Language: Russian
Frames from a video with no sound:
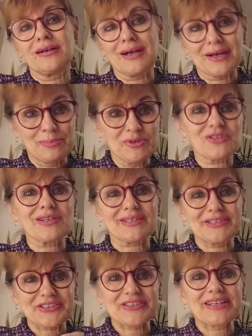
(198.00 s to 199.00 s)
как обычно,
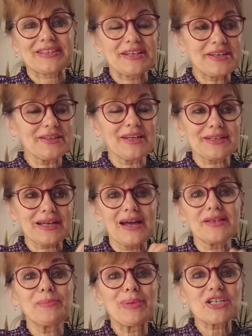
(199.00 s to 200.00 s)
сырная тарелка
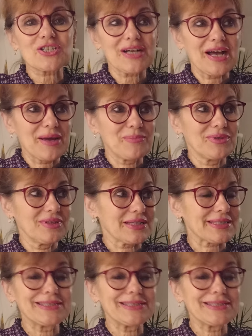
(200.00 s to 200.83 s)
такая небольшая была,